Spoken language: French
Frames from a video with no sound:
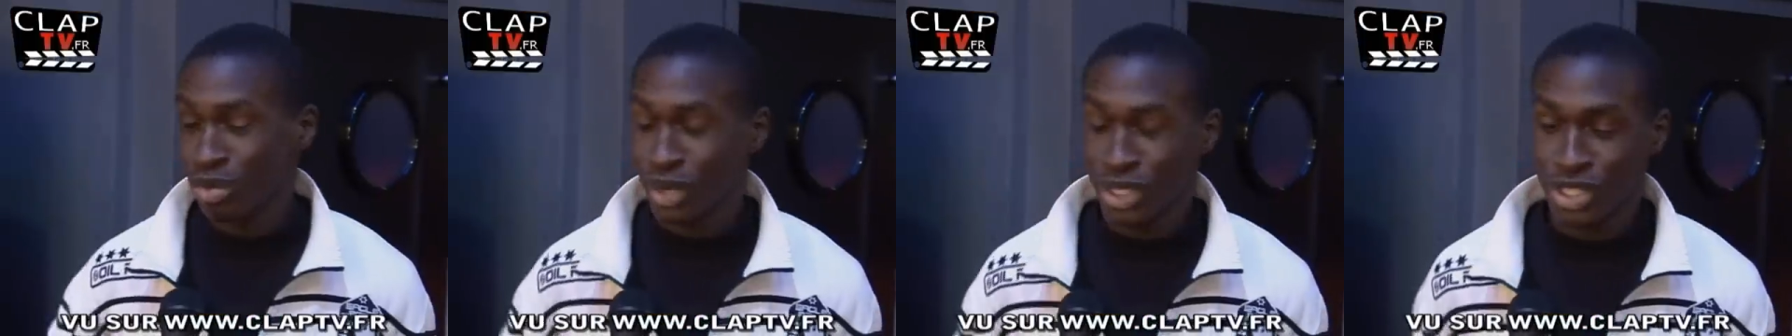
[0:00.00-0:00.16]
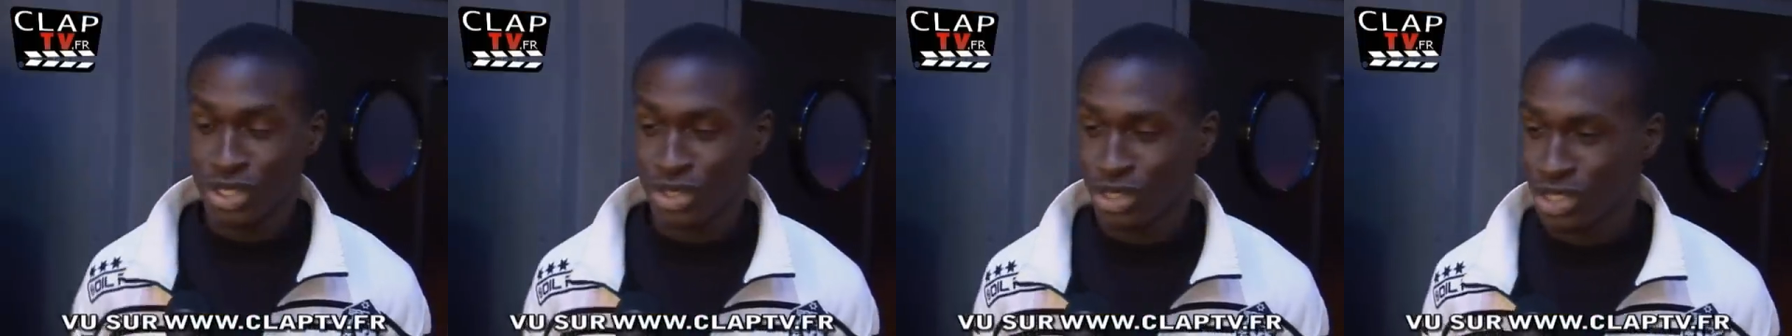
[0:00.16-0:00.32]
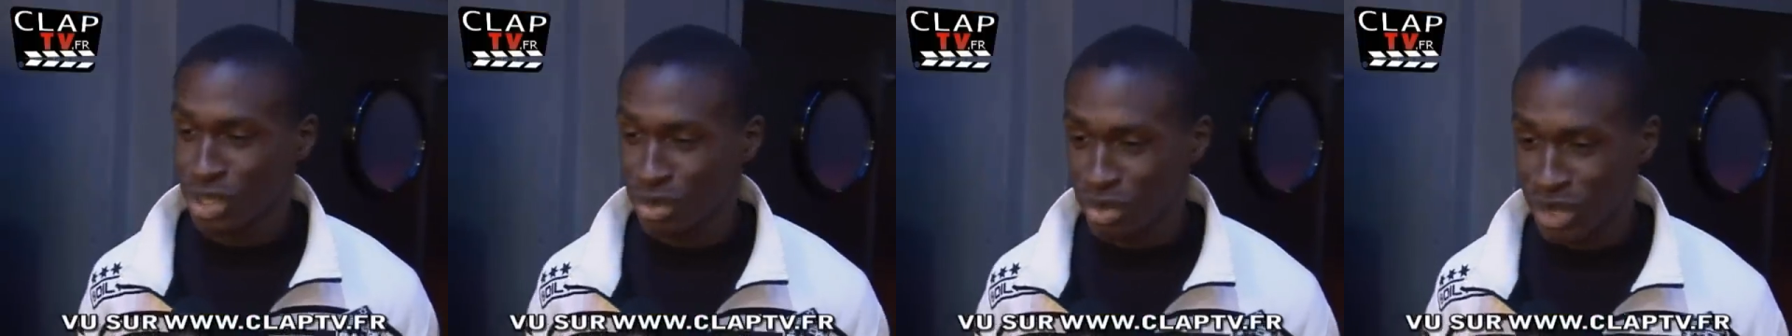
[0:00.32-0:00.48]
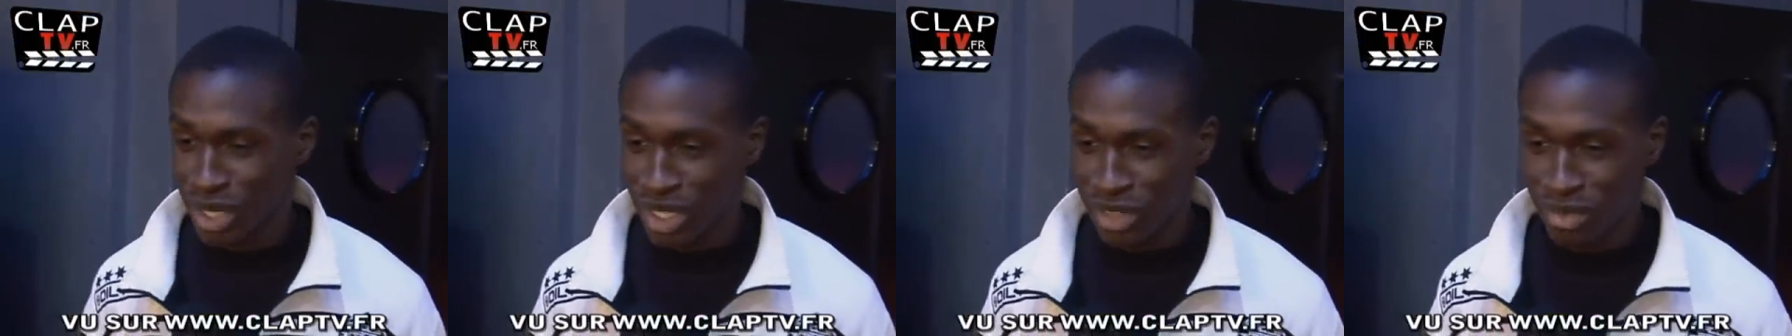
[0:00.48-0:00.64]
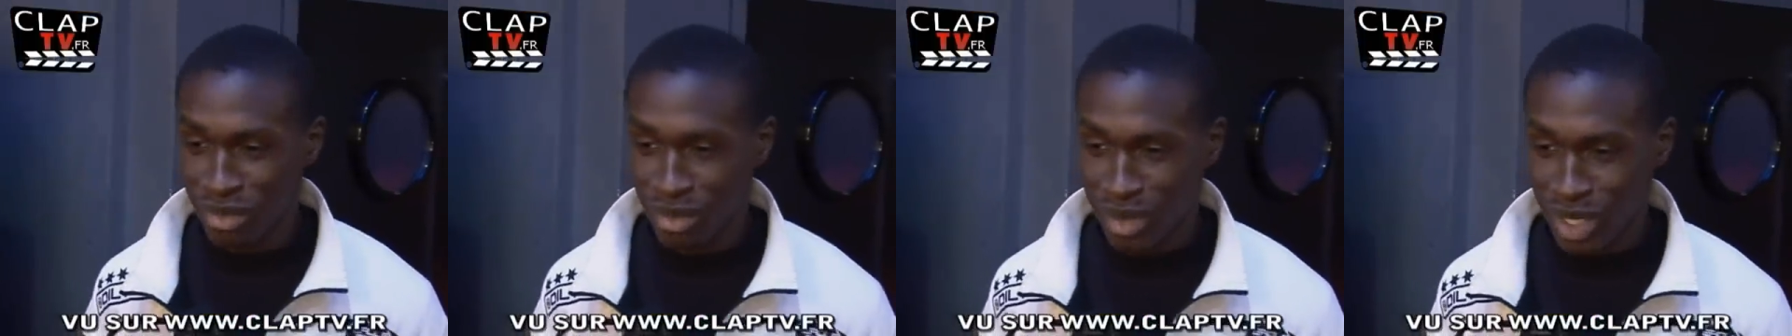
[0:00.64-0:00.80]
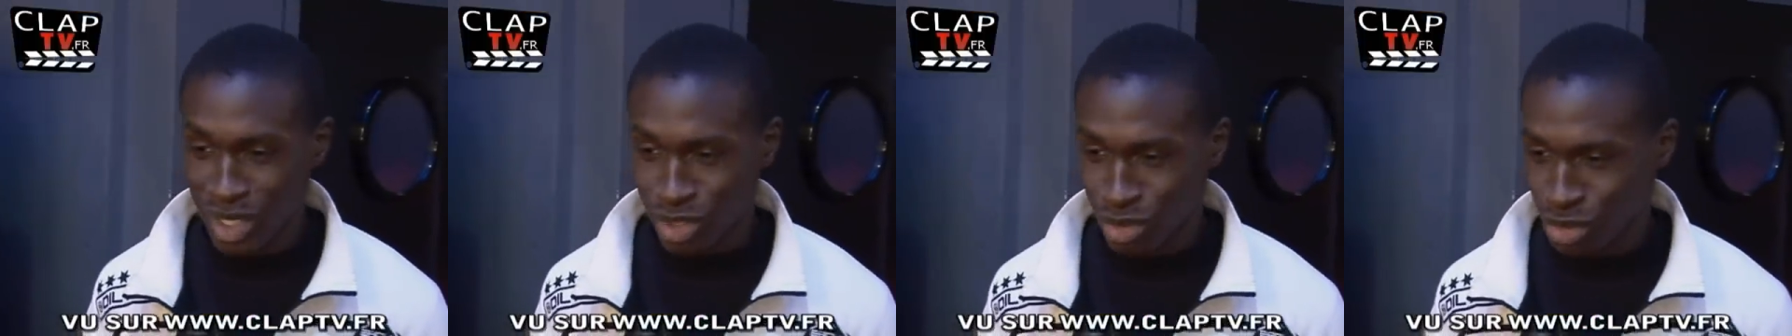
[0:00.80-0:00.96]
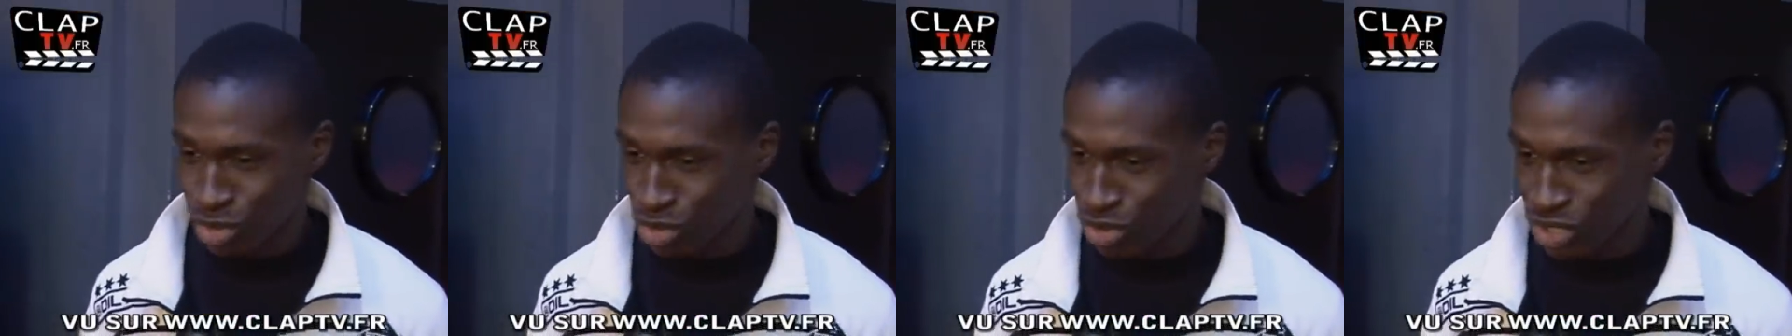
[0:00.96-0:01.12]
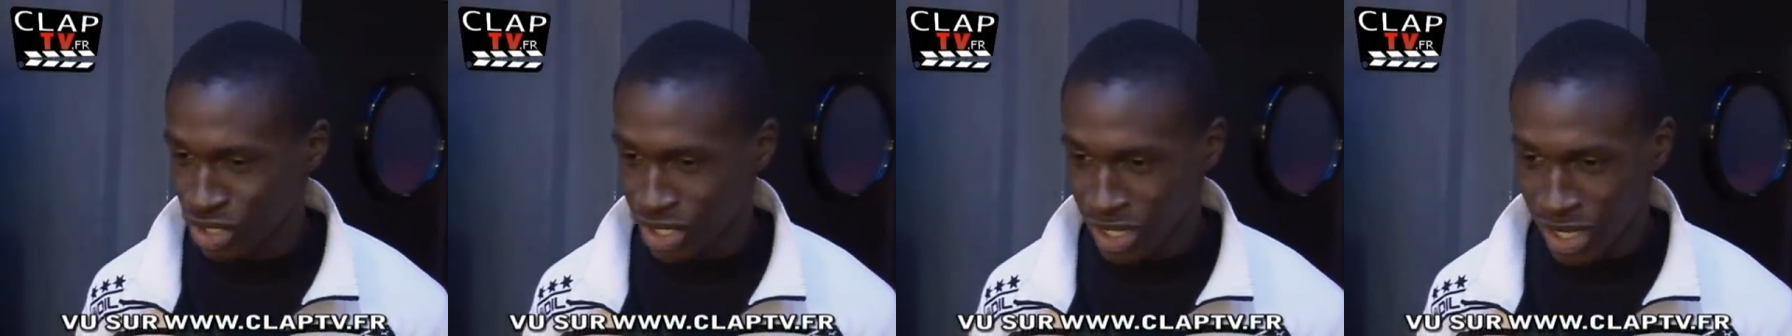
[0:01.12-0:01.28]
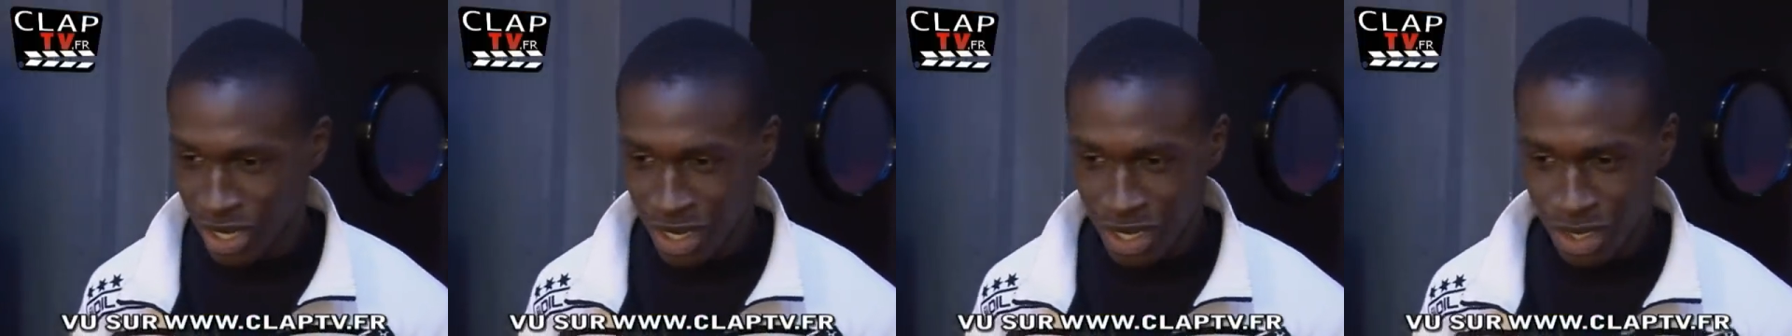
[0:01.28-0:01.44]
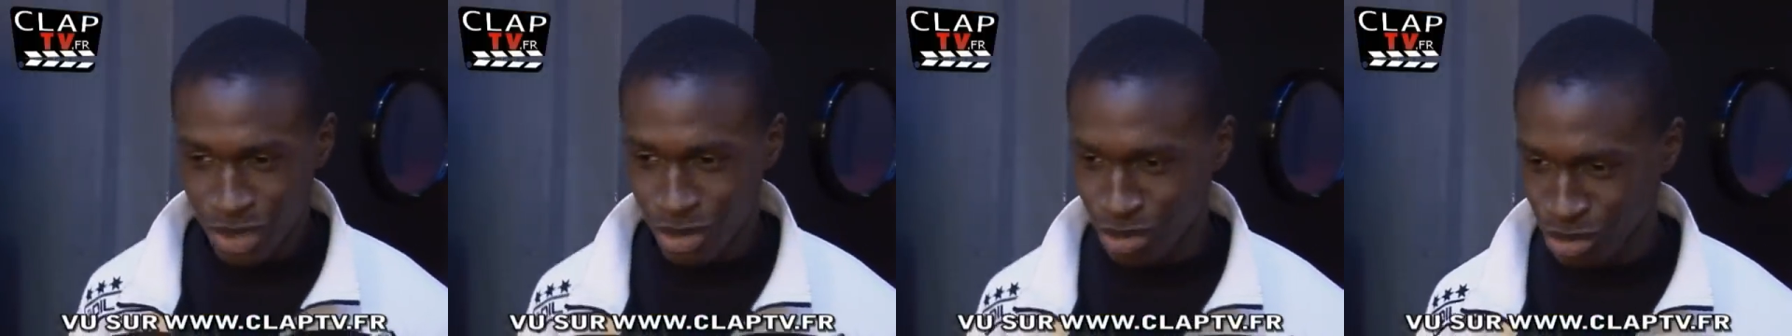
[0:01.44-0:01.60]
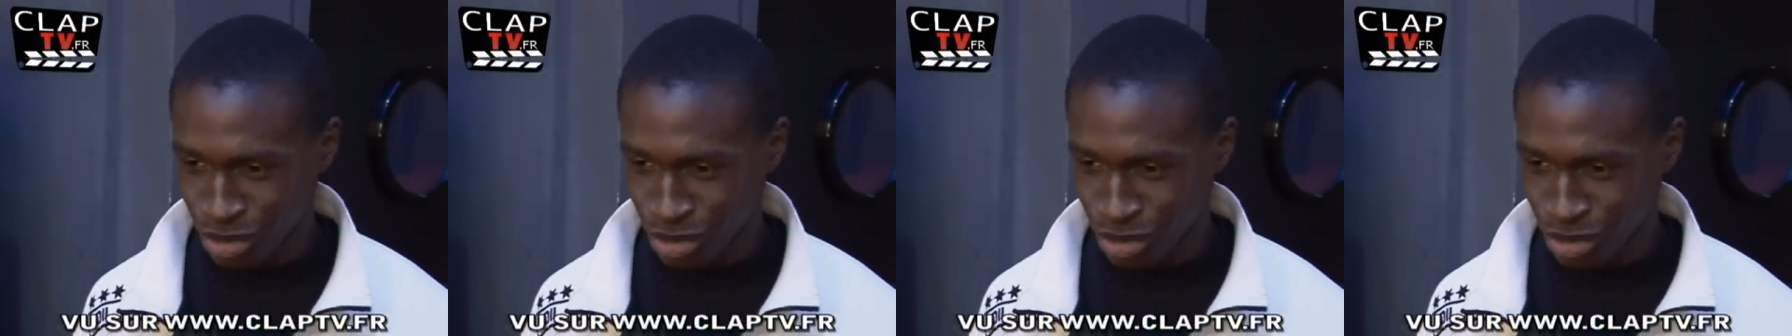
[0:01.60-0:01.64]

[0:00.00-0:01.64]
parce que j'aime bien les films d'action en général,